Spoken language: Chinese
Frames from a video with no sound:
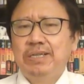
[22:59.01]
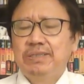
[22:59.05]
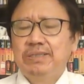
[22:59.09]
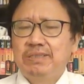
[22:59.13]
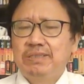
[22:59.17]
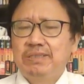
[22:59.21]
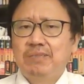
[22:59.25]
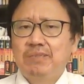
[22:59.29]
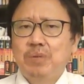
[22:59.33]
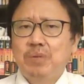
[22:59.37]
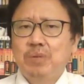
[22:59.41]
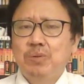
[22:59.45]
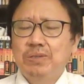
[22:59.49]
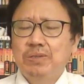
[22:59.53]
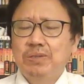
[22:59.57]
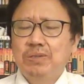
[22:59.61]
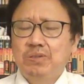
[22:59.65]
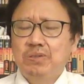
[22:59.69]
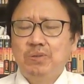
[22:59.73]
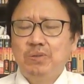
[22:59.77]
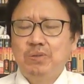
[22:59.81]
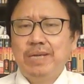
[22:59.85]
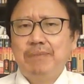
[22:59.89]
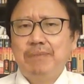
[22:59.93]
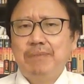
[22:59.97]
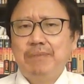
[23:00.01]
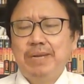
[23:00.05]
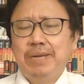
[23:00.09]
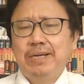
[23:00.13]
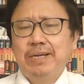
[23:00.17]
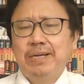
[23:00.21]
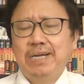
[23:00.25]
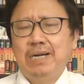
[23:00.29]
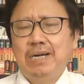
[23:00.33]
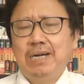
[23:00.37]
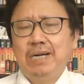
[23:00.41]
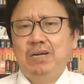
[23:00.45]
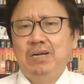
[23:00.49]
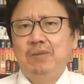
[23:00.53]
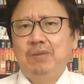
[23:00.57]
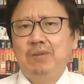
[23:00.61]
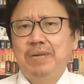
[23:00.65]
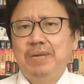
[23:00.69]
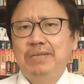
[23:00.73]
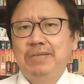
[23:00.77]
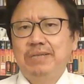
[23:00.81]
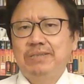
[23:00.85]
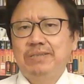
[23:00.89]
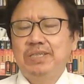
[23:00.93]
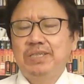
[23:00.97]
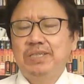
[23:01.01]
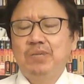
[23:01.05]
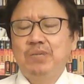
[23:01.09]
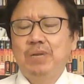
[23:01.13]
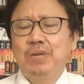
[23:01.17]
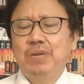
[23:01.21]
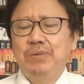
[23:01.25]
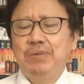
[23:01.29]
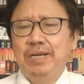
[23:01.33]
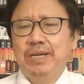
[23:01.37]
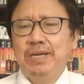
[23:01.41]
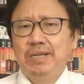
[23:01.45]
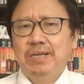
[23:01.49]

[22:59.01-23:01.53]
甚至包括中联办、港澳办这些官员。